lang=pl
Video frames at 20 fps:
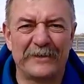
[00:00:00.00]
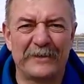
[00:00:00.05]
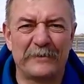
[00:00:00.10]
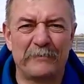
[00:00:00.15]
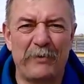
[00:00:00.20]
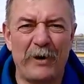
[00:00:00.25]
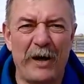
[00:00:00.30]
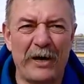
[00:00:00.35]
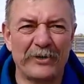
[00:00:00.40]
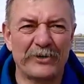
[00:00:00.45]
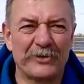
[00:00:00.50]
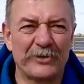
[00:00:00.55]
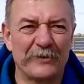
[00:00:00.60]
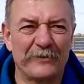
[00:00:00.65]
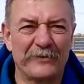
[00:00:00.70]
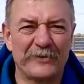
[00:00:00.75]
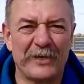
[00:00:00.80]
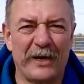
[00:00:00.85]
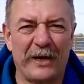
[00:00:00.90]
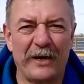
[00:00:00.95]
Z plaży
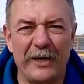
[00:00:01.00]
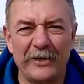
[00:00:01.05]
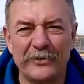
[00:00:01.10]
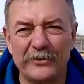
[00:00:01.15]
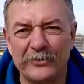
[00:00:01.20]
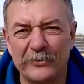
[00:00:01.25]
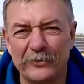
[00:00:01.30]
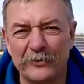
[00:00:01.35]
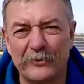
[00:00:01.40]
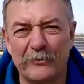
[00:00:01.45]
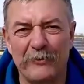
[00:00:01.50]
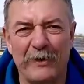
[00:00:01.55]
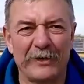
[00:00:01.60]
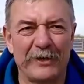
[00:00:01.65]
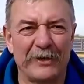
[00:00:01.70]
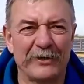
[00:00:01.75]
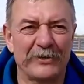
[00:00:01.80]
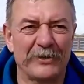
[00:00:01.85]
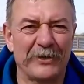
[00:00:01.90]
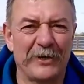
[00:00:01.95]
w Zalesiu
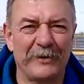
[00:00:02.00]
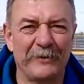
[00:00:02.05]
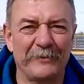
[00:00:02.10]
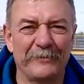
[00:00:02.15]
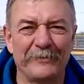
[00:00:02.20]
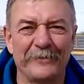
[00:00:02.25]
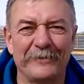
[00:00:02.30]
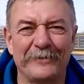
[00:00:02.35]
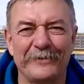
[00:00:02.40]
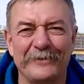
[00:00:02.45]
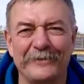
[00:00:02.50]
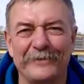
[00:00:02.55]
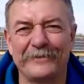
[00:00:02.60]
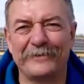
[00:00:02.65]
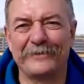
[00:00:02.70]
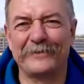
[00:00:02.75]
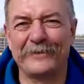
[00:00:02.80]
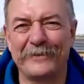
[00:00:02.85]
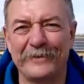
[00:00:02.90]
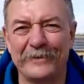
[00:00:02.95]
kłania się y,
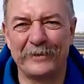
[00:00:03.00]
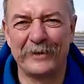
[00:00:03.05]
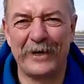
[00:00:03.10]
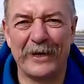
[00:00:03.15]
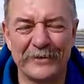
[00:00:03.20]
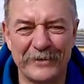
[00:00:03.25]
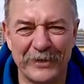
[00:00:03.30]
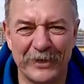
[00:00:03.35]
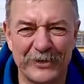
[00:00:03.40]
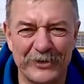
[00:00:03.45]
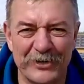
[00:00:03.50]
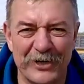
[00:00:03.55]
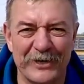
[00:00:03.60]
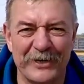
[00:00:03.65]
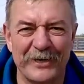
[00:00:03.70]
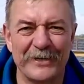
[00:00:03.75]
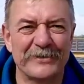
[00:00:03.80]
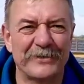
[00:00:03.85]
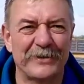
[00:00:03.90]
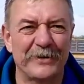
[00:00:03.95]
y, Jacek
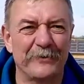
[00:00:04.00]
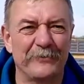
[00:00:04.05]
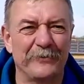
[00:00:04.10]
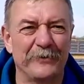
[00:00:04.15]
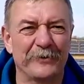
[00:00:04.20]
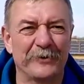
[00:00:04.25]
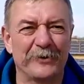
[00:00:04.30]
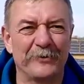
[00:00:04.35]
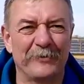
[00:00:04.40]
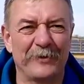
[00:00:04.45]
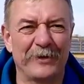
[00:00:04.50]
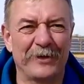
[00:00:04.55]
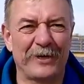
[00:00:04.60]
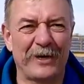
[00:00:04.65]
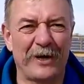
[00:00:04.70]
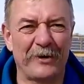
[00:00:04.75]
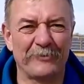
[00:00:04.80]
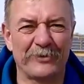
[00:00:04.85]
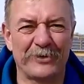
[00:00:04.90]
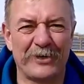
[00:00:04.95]
Czanecki, wójt gminy
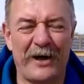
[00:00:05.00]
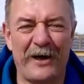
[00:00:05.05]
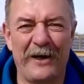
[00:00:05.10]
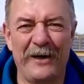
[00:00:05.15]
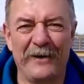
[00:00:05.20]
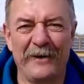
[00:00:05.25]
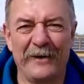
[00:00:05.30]
Chemża.